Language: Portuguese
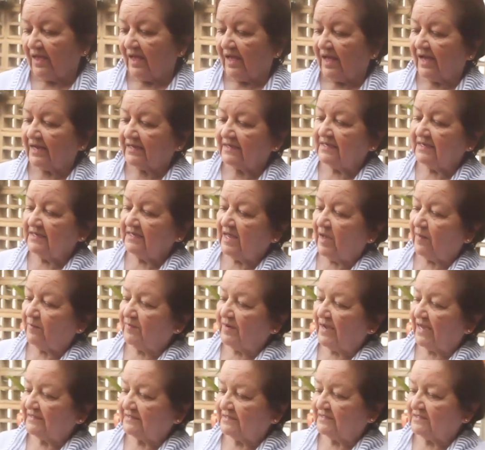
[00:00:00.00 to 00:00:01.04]
Aqui na
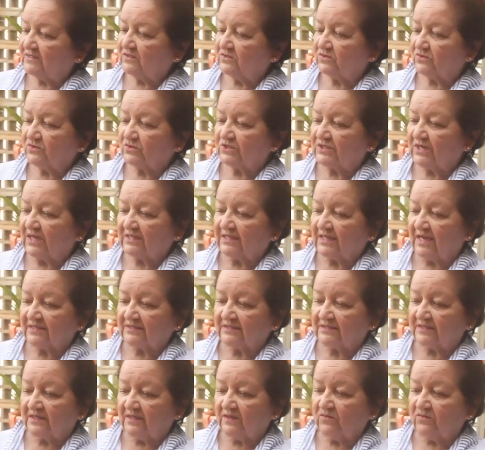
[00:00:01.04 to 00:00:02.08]
base de
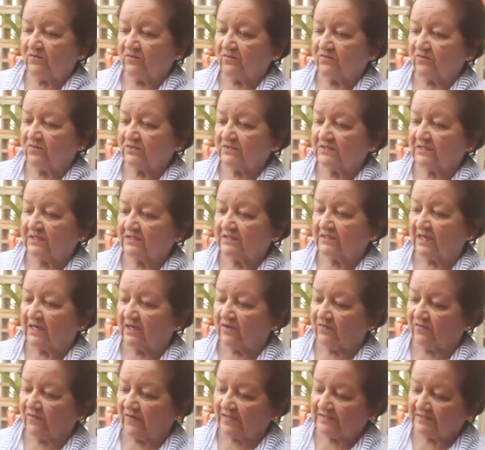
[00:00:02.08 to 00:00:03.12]
sustentação, você tem
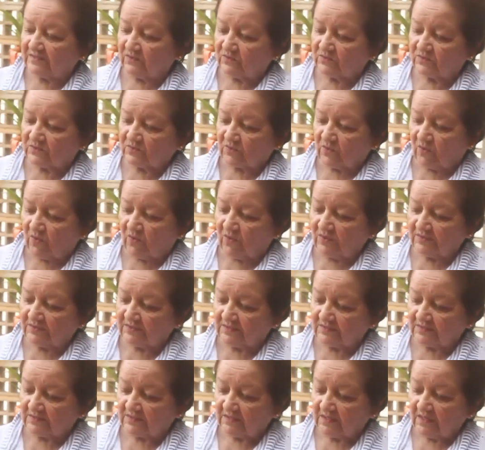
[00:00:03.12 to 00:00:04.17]
que fazer os
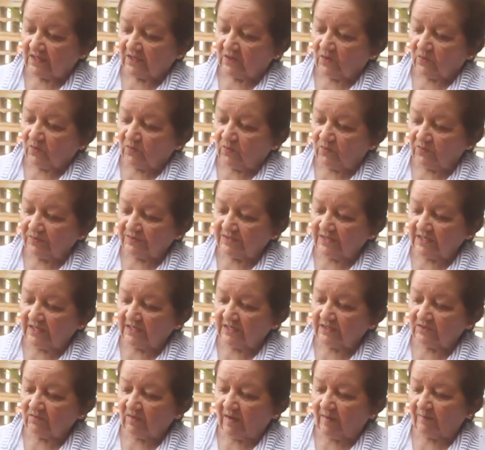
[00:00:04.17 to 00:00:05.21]
cortes um
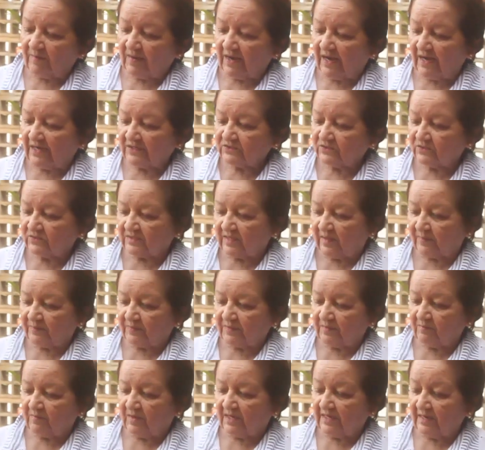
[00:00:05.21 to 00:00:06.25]
dedo abaixo da
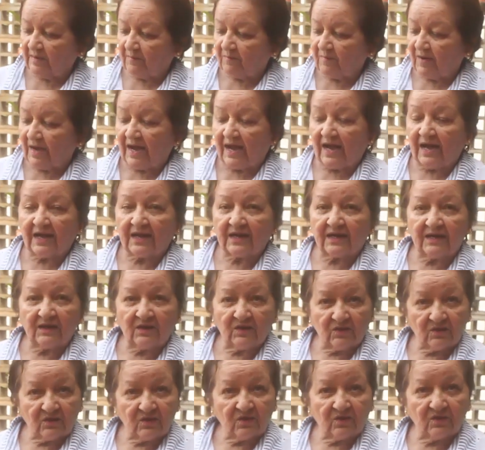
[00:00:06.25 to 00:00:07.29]
primeira marca
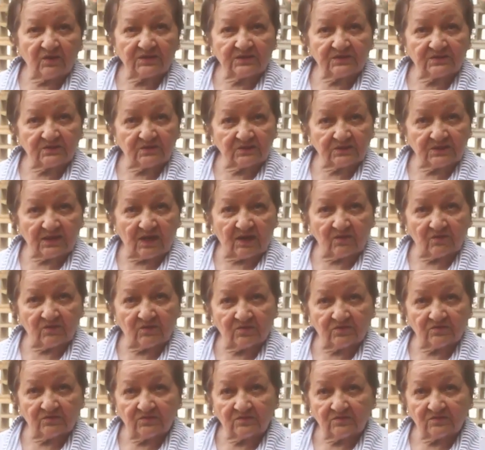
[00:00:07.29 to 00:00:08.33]

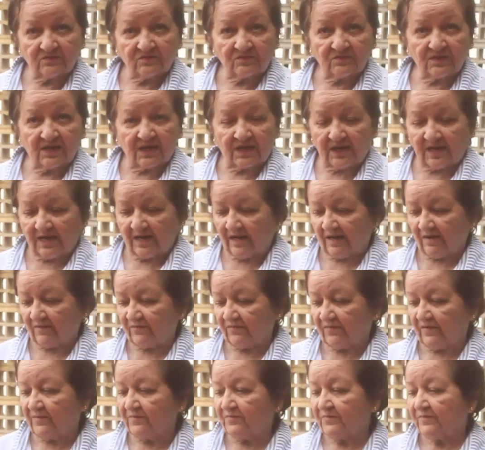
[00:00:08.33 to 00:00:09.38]
horizontal da
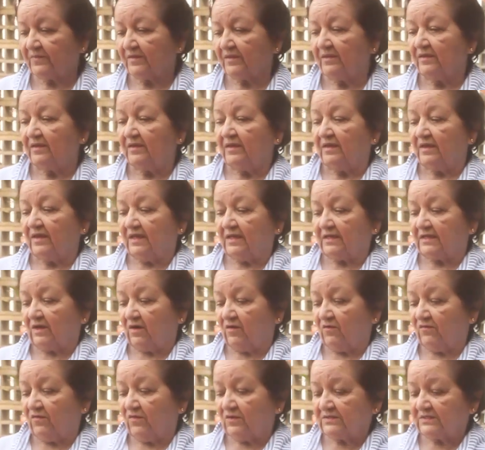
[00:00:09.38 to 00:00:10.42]
garrafa.
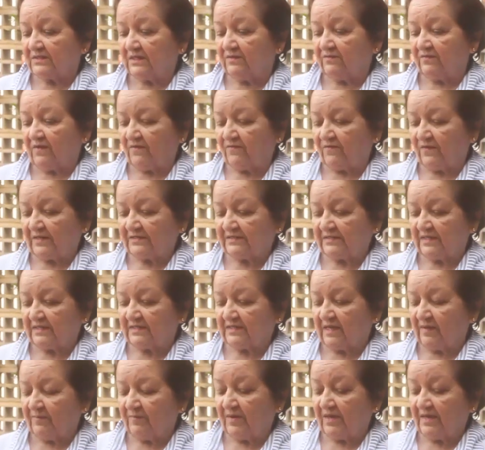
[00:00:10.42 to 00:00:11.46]
Então você vai fazer
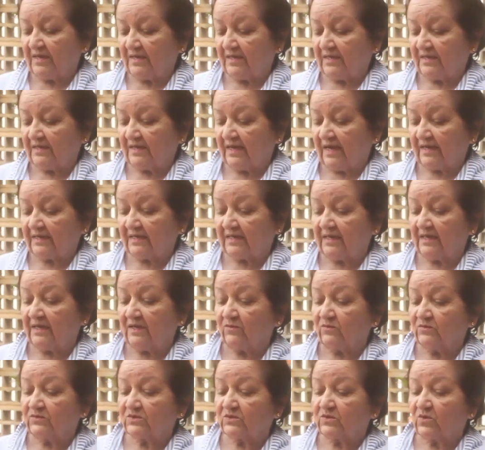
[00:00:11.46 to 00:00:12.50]
também
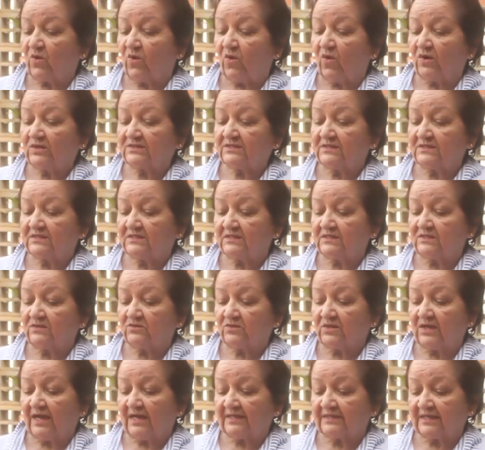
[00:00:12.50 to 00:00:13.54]
aqui uns
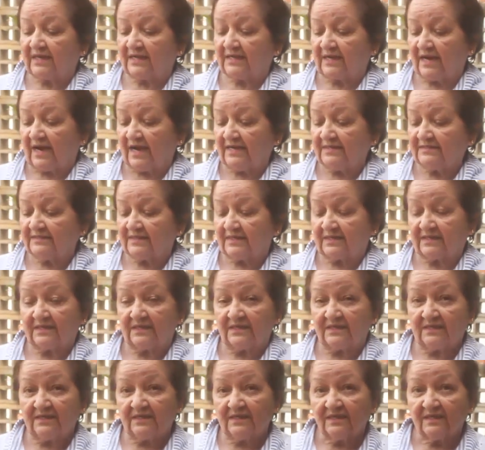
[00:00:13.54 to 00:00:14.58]
cortezinhos laterais
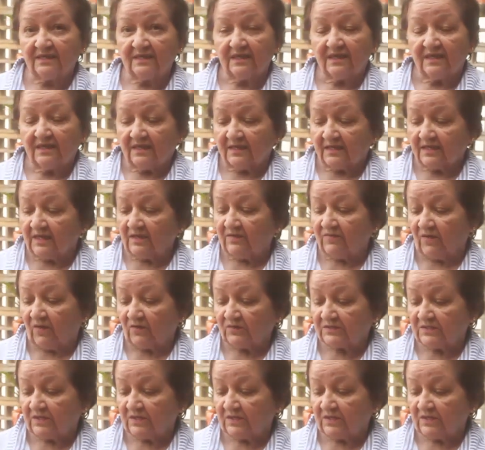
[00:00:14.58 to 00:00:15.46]
aqui que vão